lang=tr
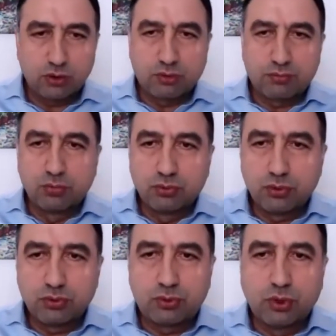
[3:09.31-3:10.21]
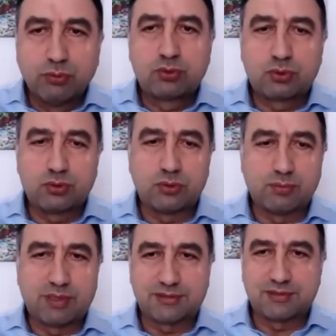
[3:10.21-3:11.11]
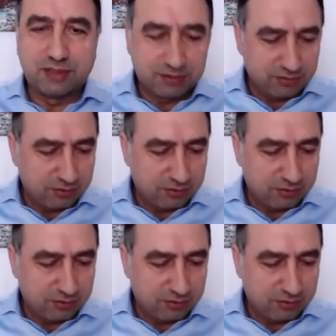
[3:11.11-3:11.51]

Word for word: çok bu kömür bazda